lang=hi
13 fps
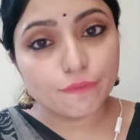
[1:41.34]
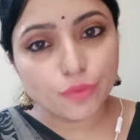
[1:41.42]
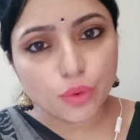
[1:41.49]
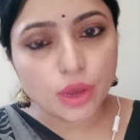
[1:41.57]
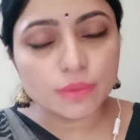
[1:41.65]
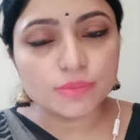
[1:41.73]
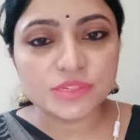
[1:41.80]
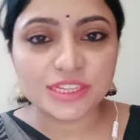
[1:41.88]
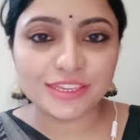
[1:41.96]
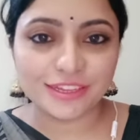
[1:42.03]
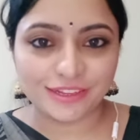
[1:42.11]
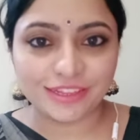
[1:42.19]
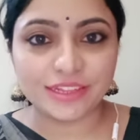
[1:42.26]
वो हमसे
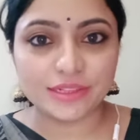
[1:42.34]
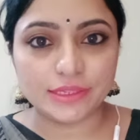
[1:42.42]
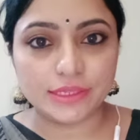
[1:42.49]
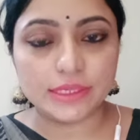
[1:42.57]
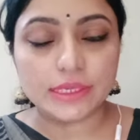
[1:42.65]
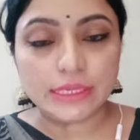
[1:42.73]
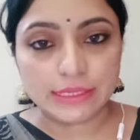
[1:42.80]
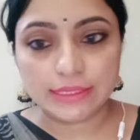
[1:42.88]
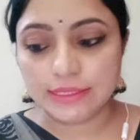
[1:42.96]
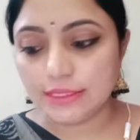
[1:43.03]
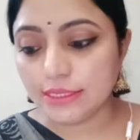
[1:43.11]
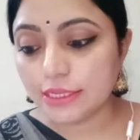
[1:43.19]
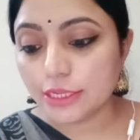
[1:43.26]
क्या कहती है
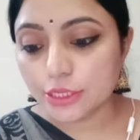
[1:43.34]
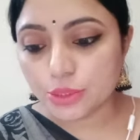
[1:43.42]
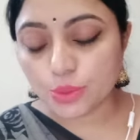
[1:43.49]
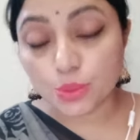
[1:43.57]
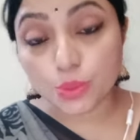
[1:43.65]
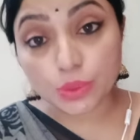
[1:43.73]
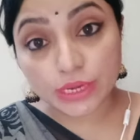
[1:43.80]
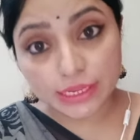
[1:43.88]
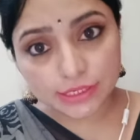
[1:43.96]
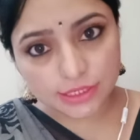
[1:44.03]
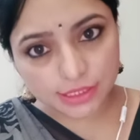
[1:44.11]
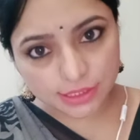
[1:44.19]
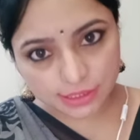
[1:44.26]
ठीक है तो
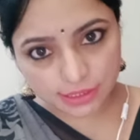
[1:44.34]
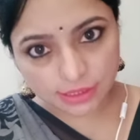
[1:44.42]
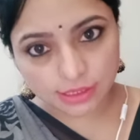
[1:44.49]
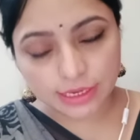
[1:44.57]
लेट्स